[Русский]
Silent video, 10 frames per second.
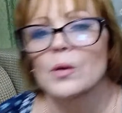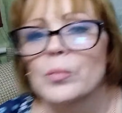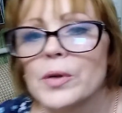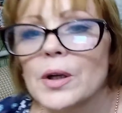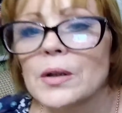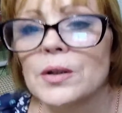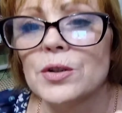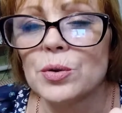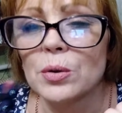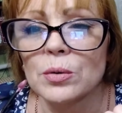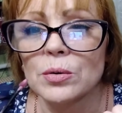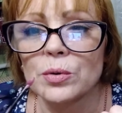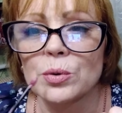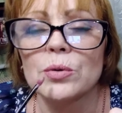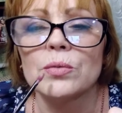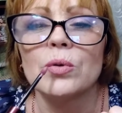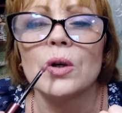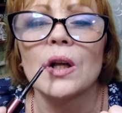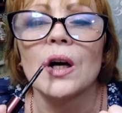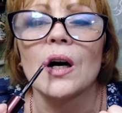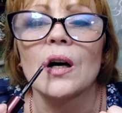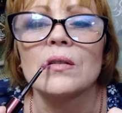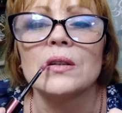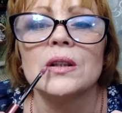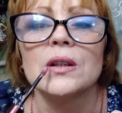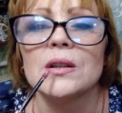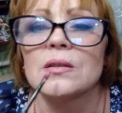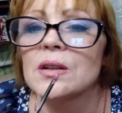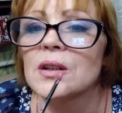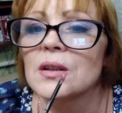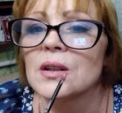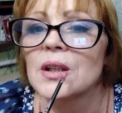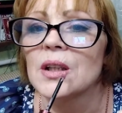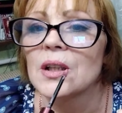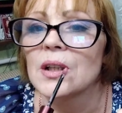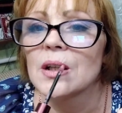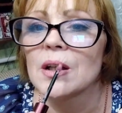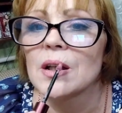У меня нанесен он вот тут в уголках, вот здесь, вот и вот здесь.